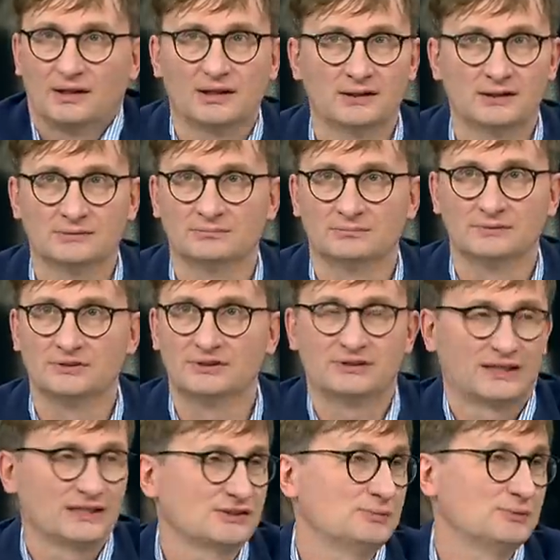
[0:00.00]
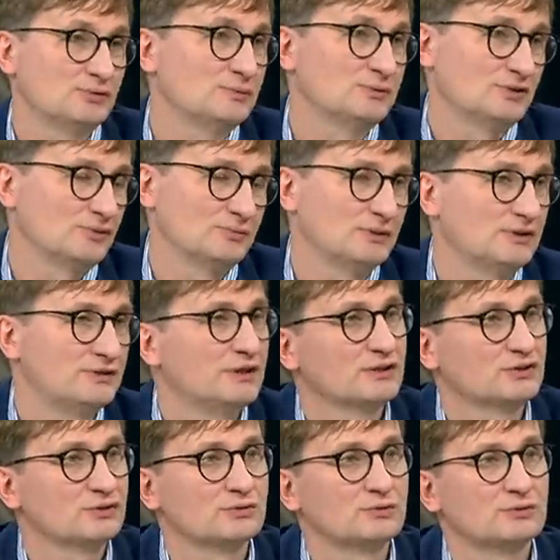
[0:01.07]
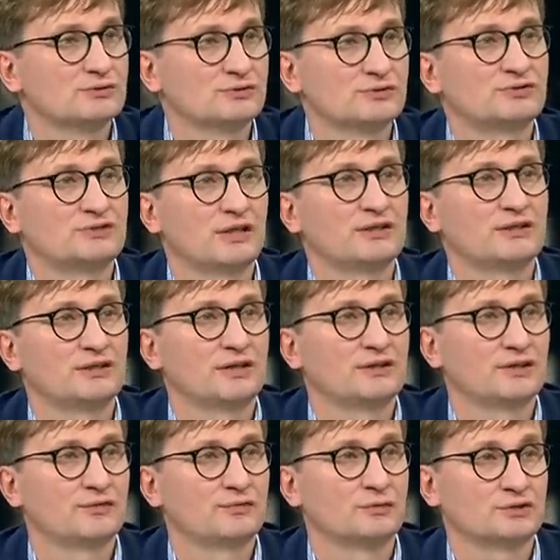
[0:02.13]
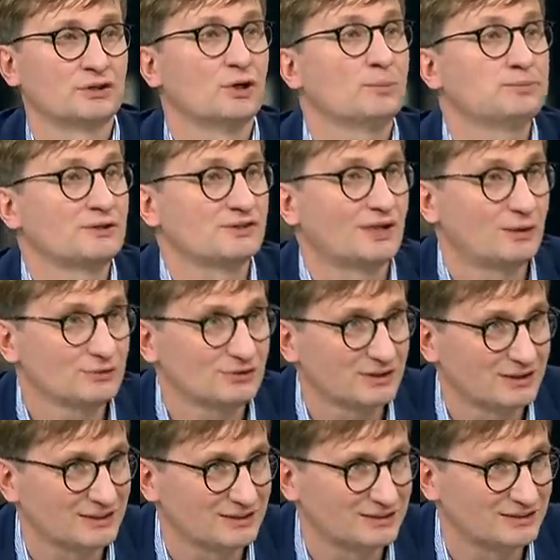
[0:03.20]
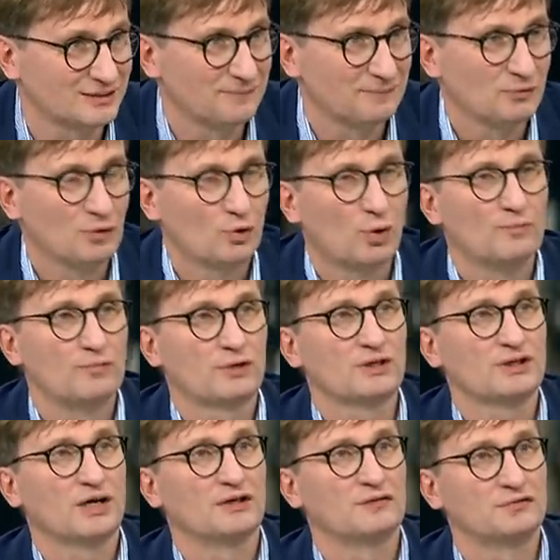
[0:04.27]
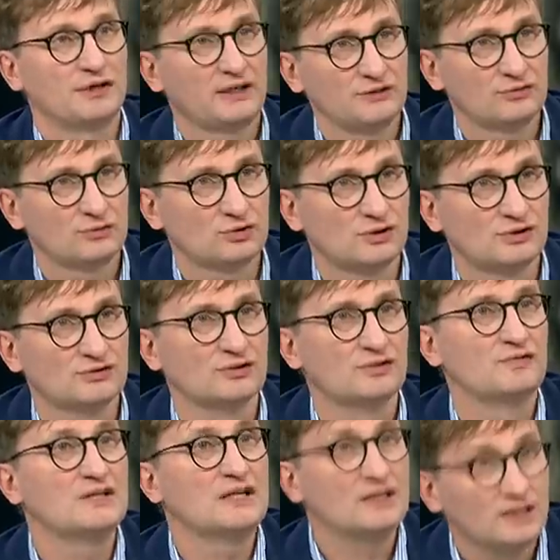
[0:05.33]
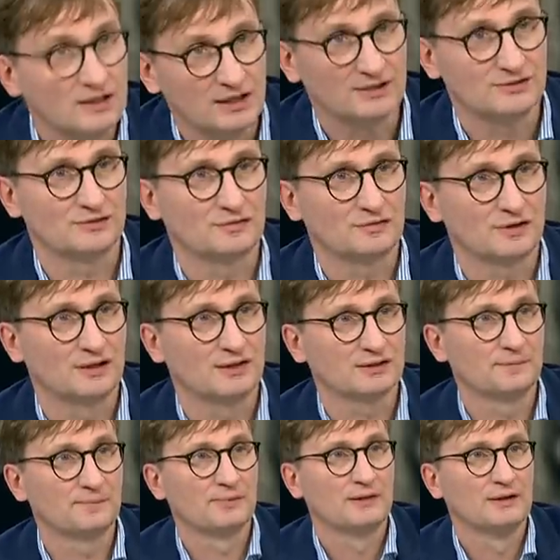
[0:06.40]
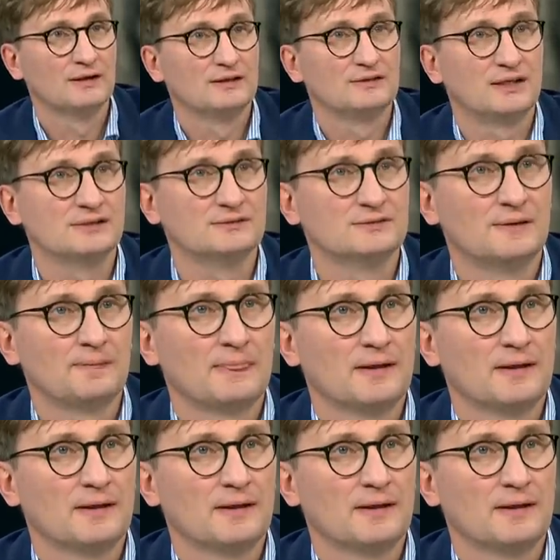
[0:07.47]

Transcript: ähm, also ich kann es mir zumindest aus militärischen Gründen zurzeit nicht anders vorstellen. Ob das ausreicht, um wirklich einen Frieden zu schließen, ist wieder die nächste Frage. Denn